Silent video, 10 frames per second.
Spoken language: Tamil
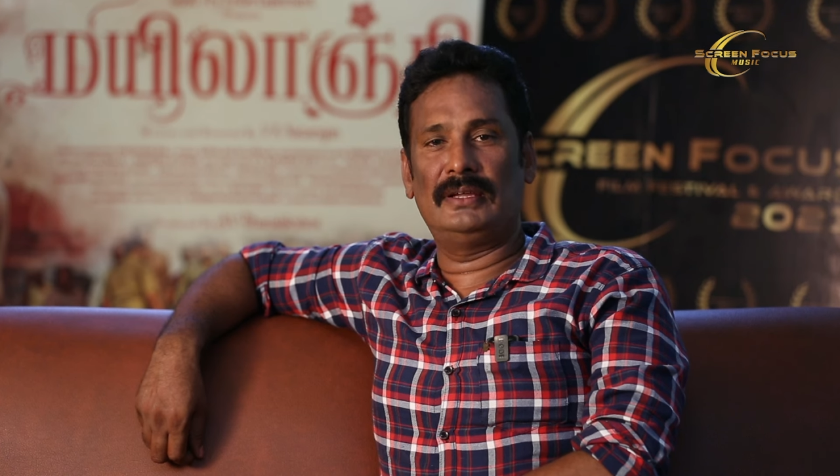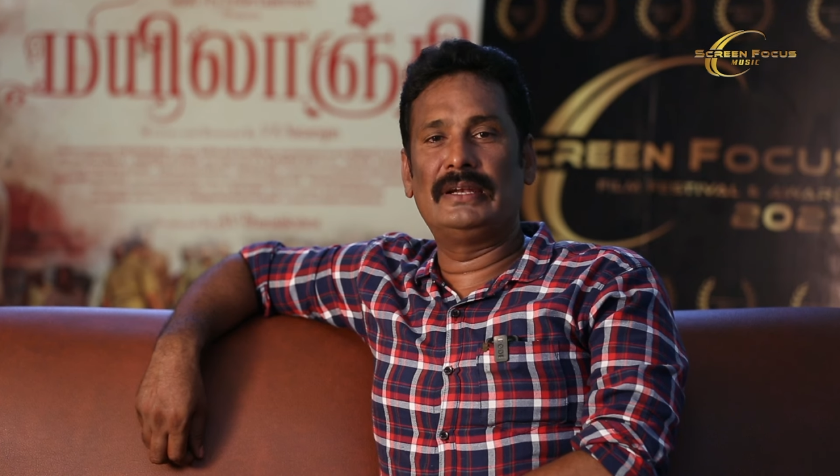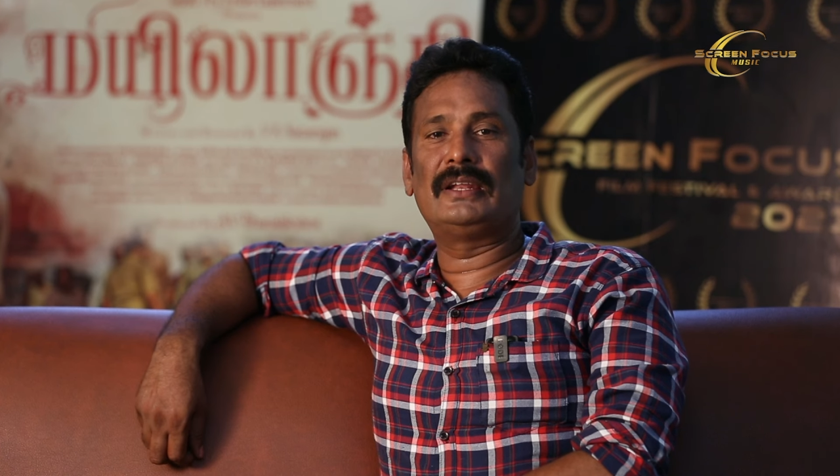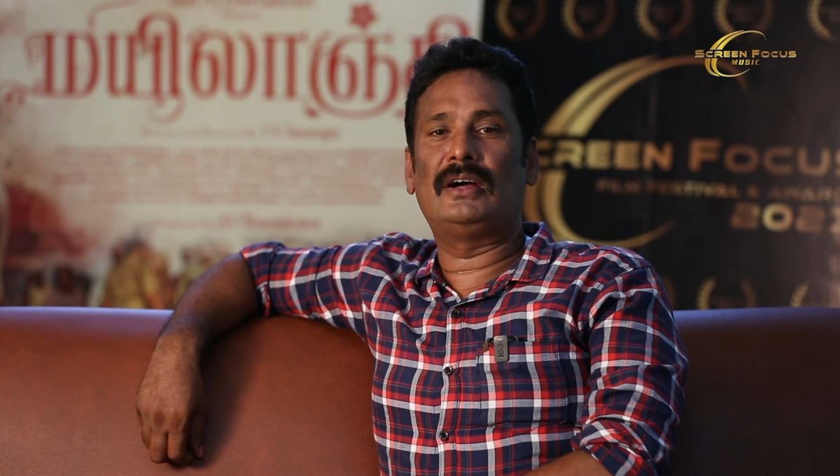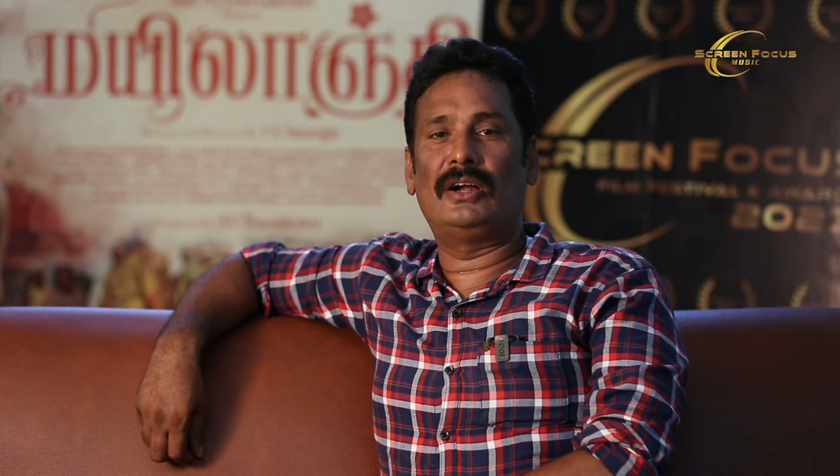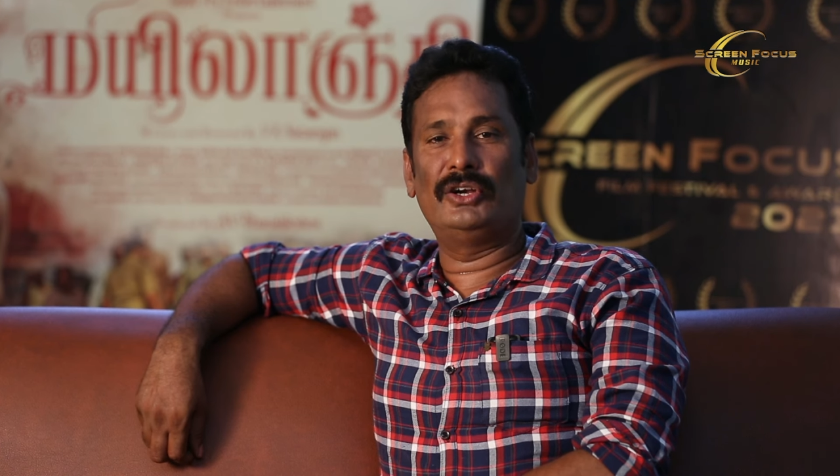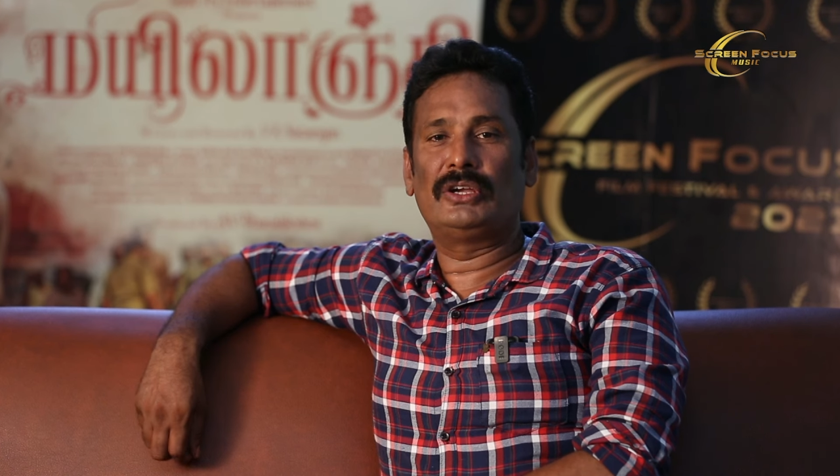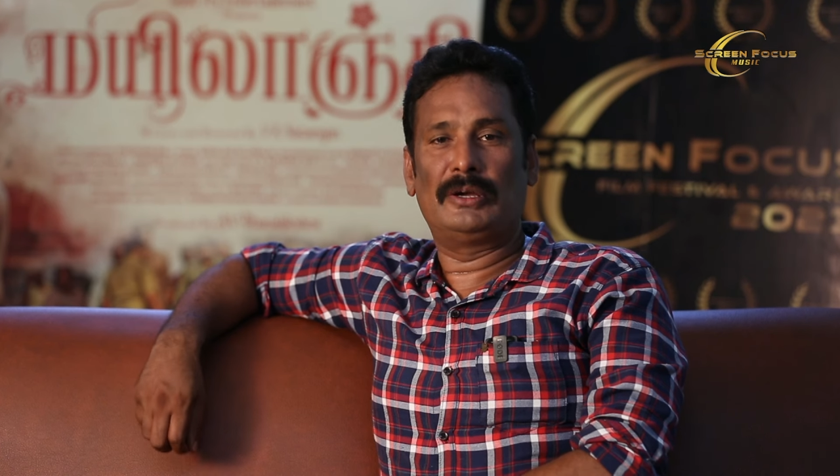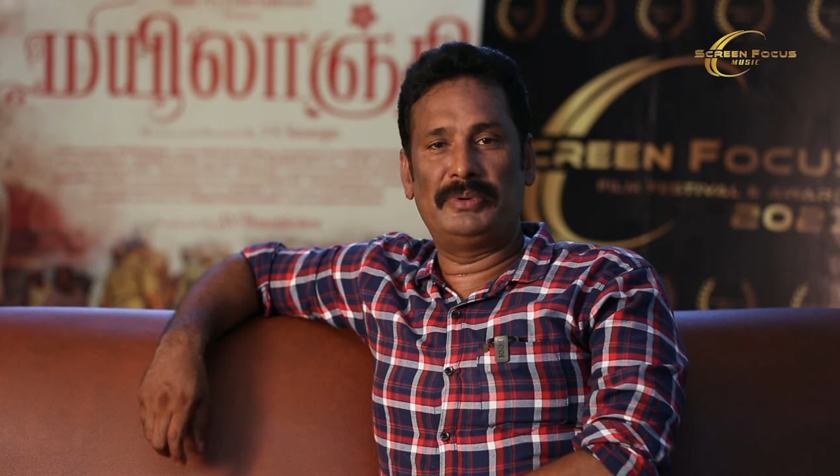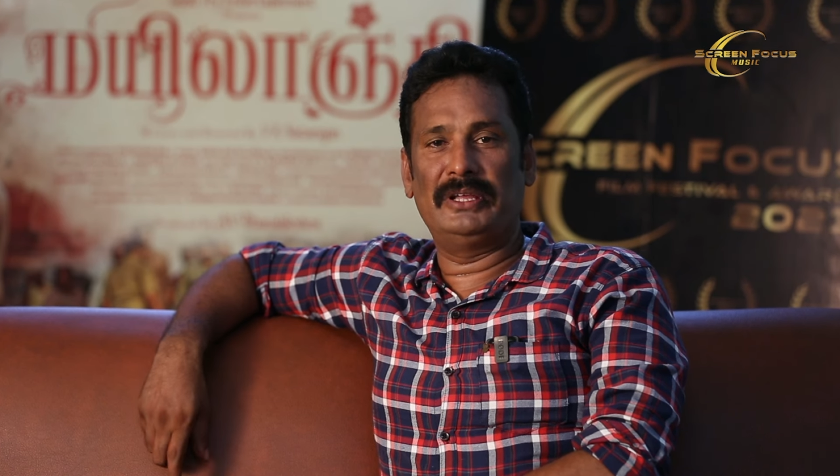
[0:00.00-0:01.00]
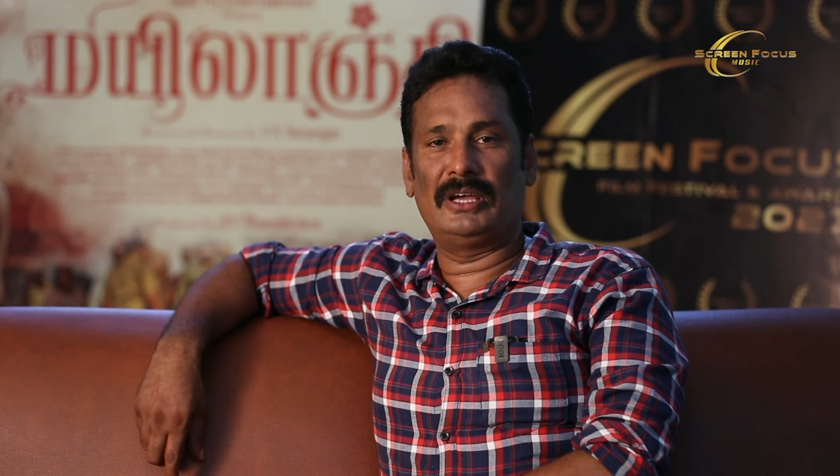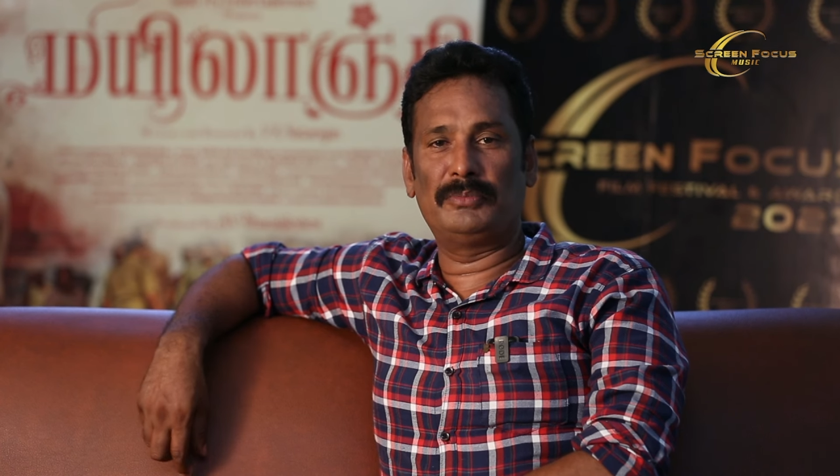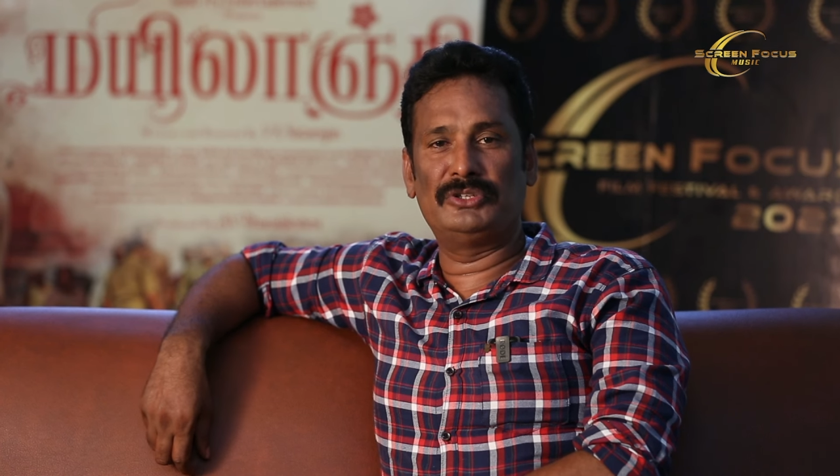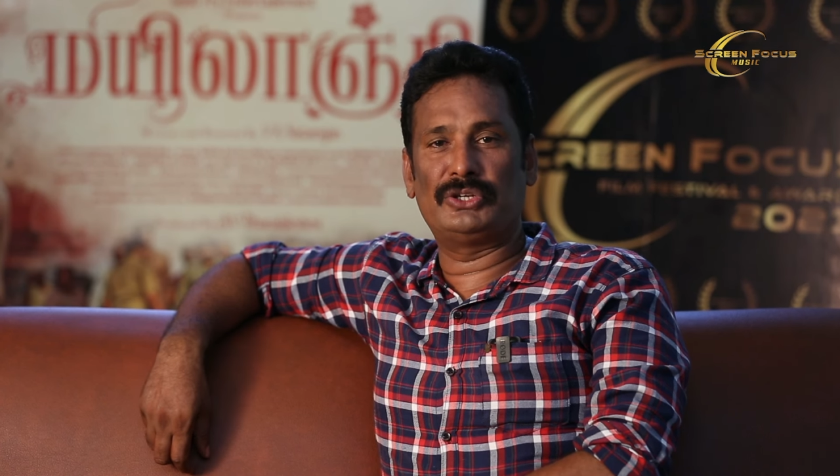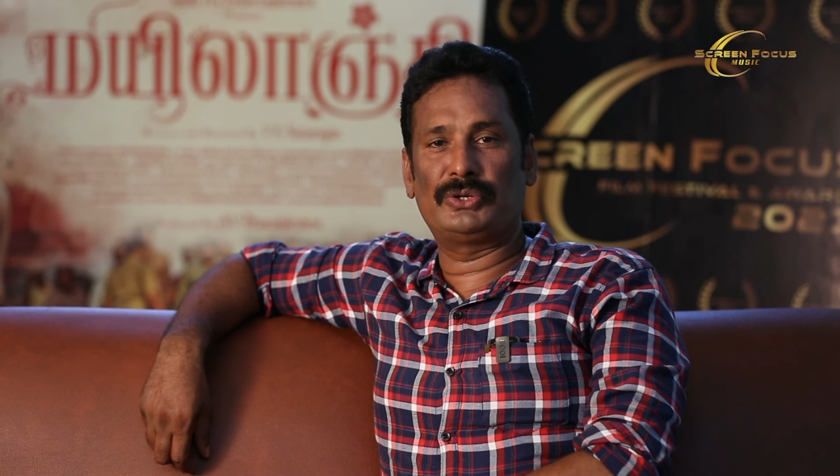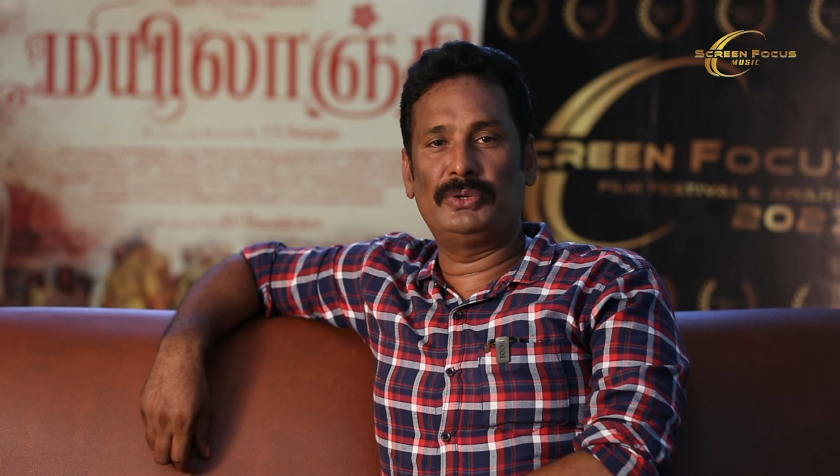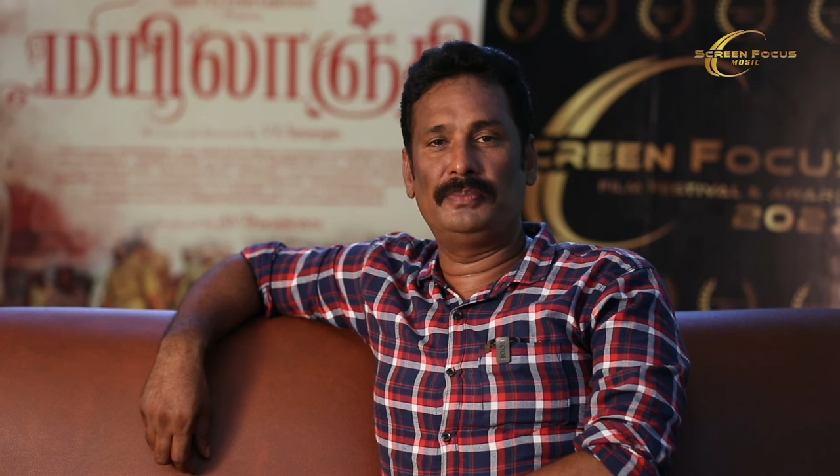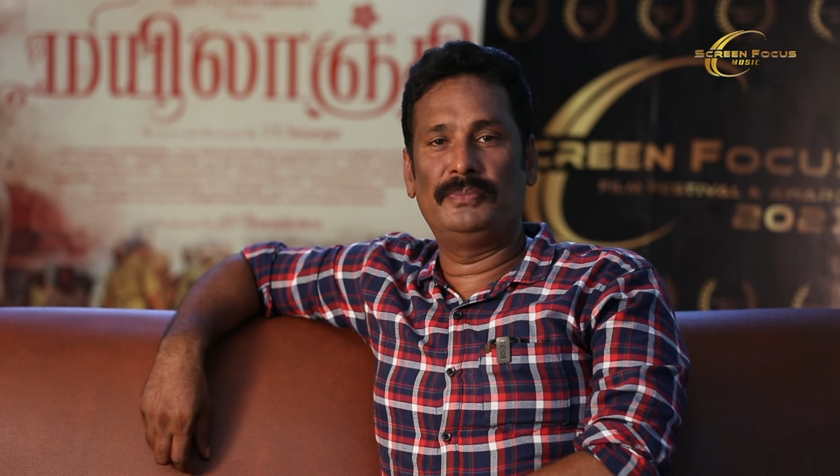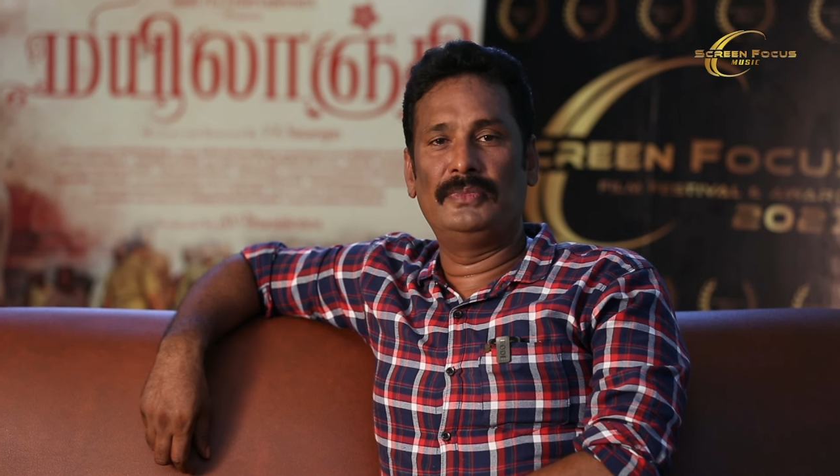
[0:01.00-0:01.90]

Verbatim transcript: என்ற ஆடியோ கம்பெனி ஆரம்பிச்சிருக்கோம்